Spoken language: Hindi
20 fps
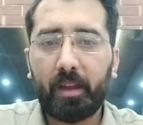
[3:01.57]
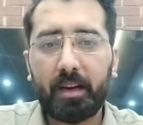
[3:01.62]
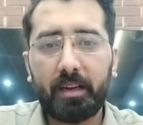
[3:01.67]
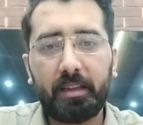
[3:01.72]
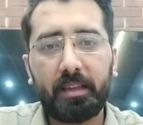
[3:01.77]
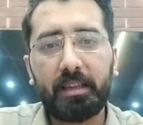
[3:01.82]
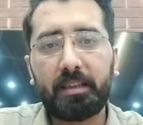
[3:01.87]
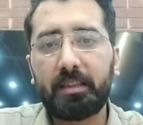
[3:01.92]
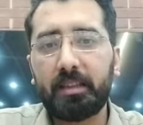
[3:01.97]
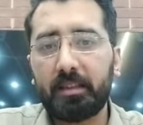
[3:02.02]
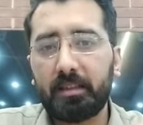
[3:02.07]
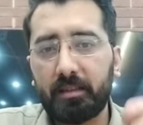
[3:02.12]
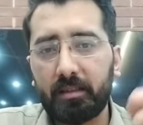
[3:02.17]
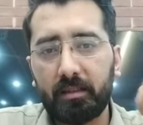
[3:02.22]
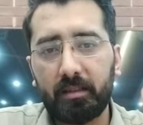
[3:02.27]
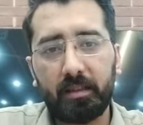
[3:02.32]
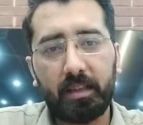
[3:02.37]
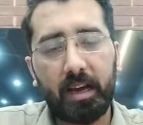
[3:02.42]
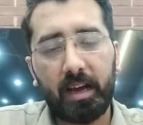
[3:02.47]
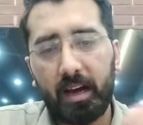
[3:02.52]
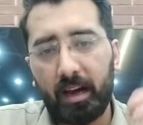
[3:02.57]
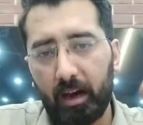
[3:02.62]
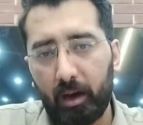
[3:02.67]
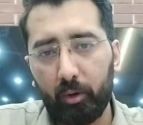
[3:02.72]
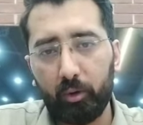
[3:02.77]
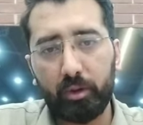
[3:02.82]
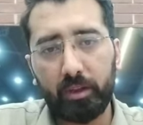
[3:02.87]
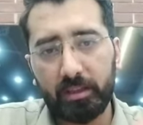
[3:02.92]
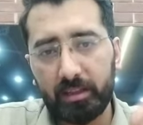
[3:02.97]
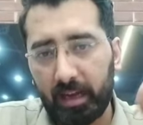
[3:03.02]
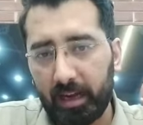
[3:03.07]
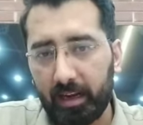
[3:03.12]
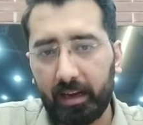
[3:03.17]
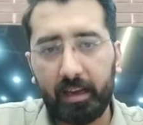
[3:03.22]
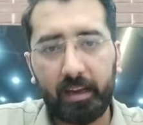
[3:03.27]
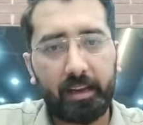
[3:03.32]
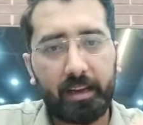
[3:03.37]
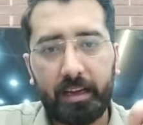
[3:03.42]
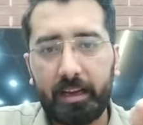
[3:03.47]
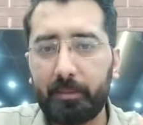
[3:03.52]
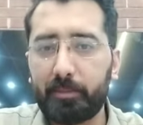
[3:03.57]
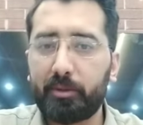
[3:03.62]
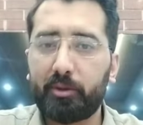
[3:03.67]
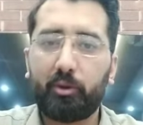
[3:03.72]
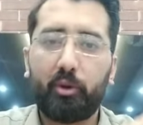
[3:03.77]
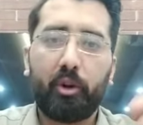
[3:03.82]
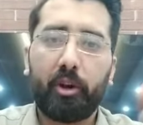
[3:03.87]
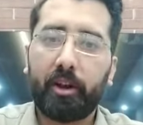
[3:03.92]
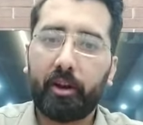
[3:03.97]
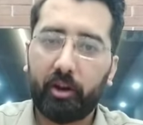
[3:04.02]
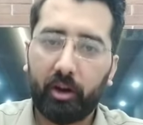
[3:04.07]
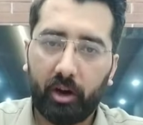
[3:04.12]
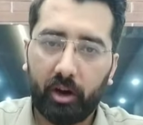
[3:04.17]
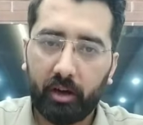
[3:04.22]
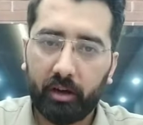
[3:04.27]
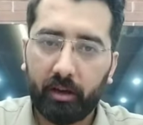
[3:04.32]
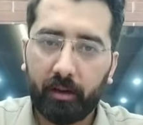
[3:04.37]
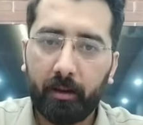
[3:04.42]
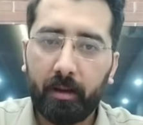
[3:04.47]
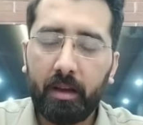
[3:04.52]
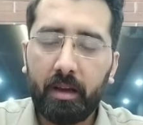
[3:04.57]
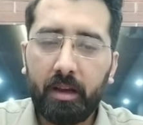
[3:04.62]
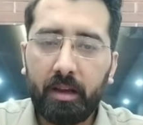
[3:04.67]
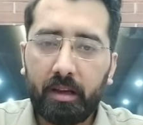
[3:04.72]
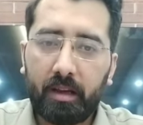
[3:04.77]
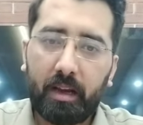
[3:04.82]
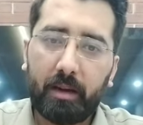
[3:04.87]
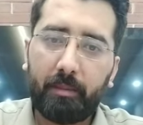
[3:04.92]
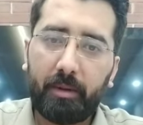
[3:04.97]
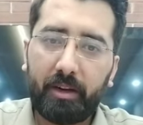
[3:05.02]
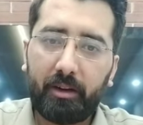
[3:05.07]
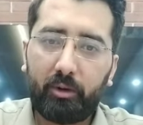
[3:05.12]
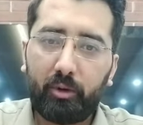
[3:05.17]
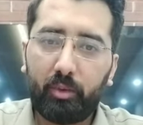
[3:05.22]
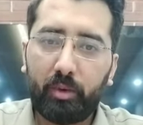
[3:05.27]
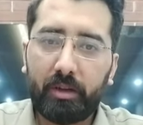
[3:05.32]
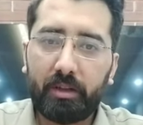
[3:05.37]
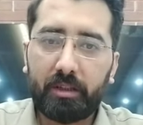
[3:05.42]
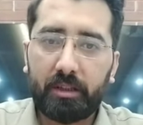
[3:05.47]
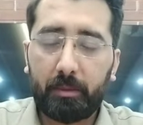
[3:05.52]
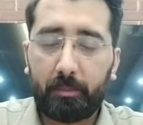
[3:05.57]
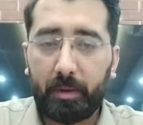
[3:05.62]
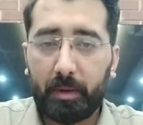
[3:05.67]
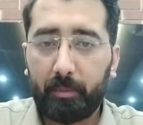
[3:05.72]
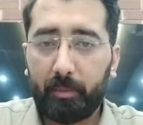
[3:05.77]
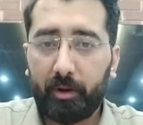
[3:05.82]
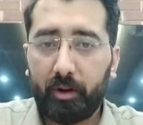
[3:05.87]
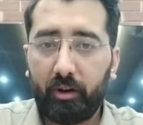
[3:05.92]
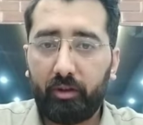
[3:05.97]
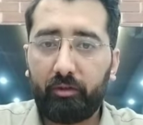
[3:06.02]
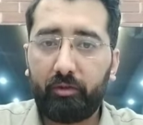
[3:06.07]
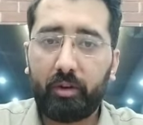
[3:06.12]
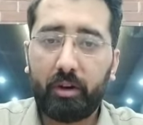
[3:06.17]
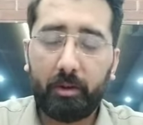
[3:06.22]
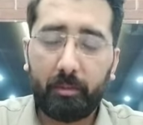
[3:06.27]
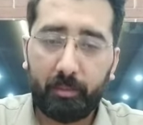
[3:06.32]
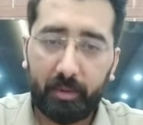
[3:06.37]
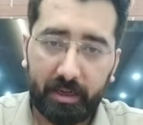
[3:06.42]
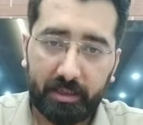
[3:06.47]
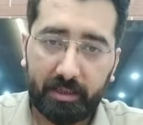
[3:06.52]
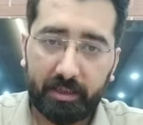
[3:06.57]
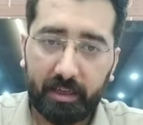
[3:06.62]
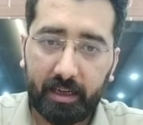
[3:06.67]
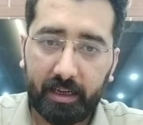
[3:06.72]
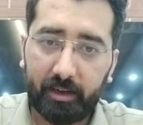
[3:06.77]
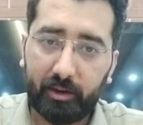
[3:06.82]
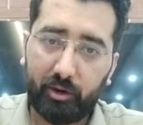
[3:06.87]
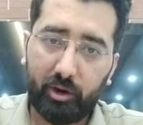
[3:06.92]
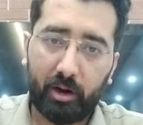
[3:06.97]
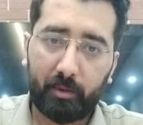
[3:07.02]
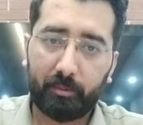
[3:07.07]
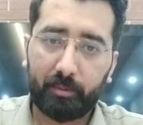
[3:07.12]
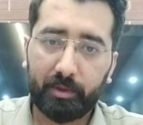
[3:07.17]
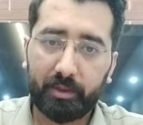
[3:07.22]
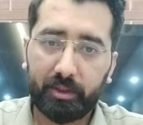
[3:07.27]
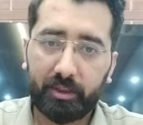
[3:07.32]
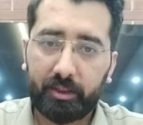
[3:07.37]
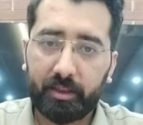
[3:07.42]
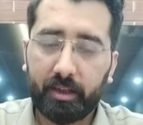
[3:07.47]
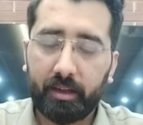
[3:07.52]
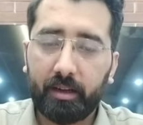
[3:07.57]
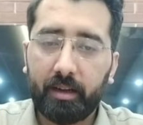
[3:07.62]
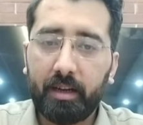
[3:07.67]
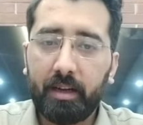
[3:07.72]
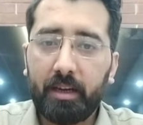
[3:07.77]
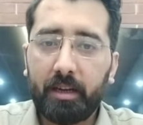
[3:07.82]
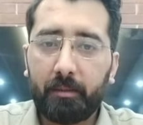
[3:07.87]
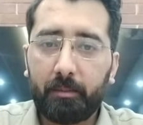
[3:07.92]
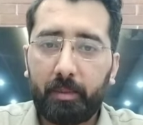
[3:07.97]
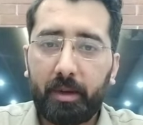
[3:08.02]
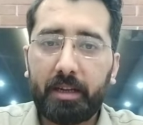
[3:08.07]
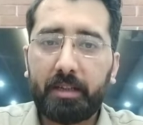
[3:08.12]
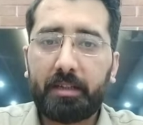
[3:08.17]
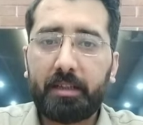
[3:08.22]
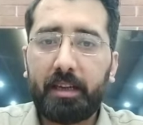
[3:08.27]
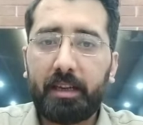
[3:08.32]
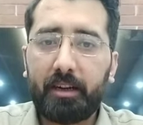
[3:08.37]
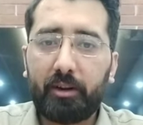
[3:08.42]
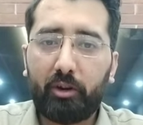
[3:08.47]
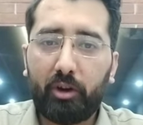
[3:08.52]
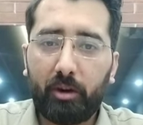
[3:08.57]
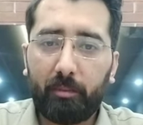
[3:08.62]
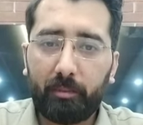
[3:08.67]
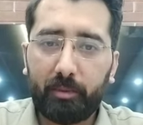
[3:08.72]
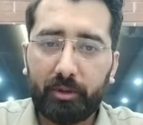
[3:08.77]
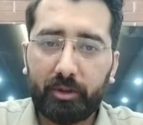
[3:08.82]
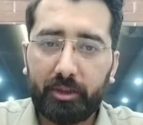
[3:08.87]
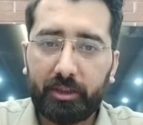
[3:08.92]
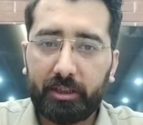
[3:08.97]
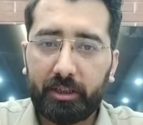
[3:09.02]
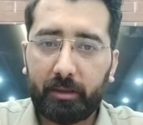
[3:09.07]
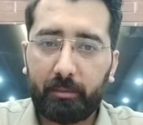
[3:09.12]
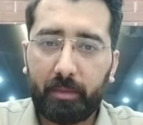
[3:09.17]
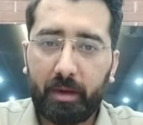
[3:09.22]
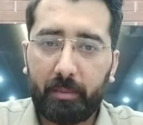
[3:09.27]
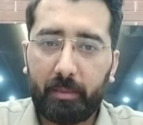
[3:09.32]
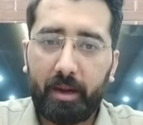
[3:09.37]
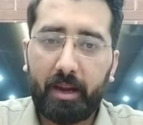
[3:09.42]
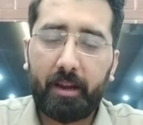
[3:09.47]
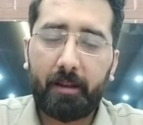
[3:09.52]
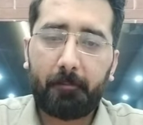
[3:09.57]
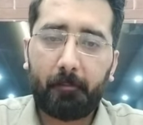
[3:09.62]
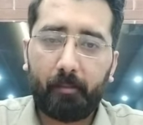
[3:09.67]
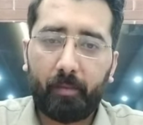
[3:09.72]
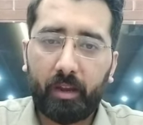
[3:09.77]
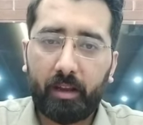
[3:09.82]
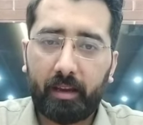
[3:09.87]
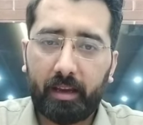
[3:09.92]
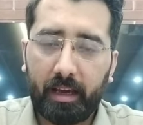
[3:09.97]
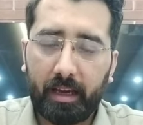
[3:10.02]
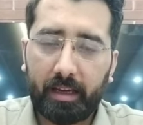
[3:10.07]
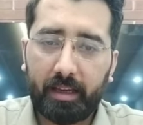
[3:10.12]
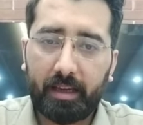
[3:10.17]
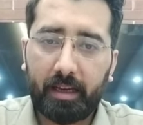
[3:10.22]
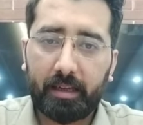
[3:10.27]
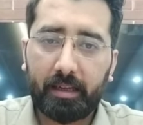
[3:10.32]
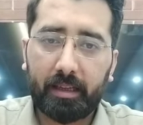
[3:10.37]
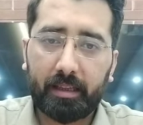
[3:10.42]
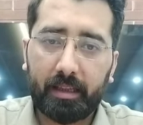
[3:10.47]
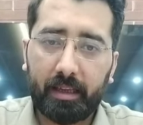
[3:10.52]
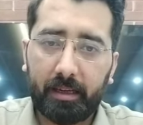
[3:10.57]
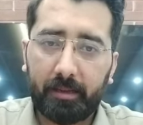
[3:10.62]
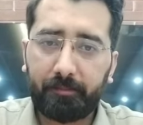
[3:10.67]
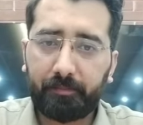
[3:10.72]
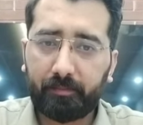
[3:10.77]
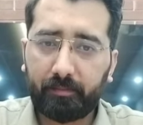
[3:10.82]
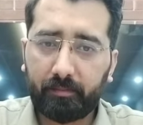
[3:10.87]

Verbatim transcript: एंड दिस इज़ द हाउ द साइकिल की keeps going on. Coming towards the paper of Prussian composition. Prussian composition में भी क्या किया जाता है